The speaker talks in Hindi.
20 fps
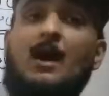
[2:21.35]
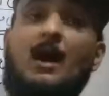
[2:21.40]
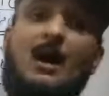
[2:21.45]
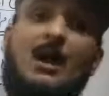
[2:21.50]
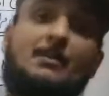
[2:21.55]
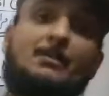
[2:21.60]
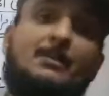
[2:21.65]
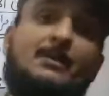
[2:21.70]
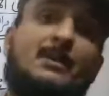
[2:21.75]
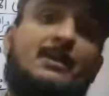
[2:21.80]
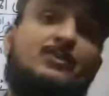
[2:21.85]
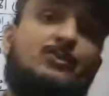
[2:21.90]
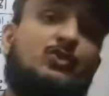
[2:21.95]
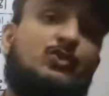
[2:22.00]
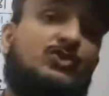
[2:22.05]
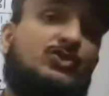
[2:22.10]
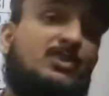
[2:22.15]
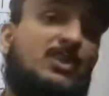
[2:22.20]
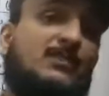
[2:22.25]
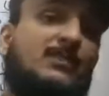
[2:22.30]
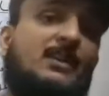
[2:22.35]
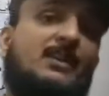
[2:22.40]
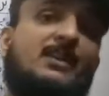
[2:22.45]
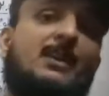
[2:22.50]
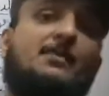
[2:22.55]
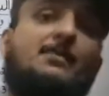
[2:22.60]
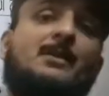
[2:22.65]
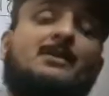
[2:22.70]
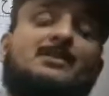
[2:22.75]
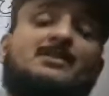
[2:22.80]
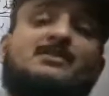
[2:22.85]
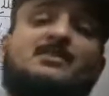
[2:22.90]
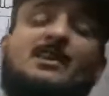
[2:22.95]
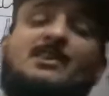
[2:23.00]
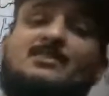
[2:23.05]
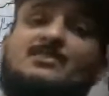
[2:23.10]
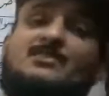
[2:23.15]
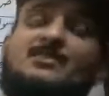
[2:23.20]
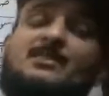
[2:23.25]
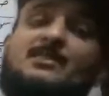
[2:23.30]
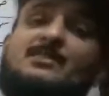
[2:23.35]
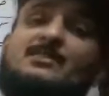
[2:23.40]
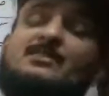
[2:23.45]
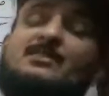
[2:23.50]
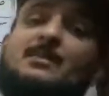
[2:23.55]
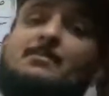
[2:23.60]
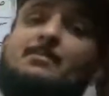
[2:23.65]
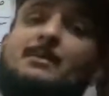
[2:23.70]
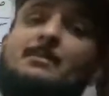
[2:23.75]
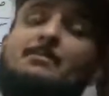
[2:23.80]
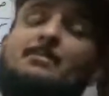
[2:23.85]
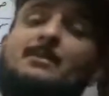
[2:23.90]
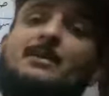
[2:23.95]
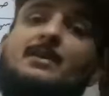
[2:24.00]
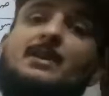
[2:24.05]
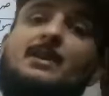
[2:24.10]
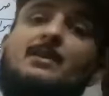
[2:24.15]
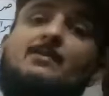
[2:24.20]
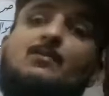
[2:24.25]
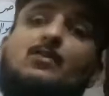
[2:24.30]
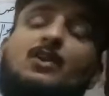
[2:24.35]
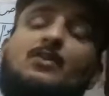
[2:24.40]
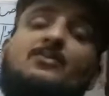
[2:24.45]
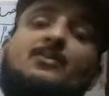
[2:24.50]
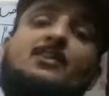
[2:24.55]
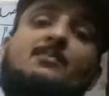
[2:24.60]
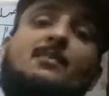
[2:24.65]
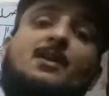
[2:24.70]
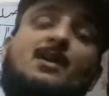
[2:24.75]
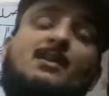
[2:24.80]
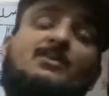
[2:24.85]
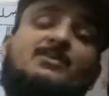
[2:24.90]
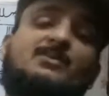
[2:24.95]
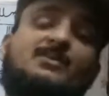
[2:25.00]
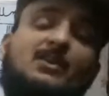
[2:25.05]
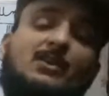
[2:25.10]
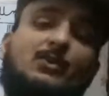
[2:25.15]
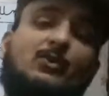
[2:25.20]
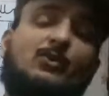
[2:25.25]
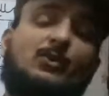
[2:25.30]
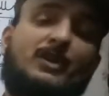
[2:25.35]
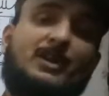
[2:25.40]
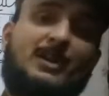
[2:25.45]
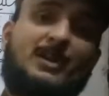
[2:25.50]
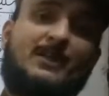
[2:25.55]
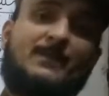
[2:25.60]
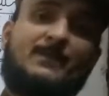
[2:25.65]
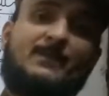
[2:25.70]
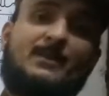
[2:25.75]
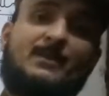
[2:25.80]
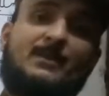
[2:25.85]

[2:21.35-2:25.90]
आपका जो इस दफ़ा का पाकिस्तान स्टडीज़ का पेपर है वो हंड्रेड मार्क्स का हो गया है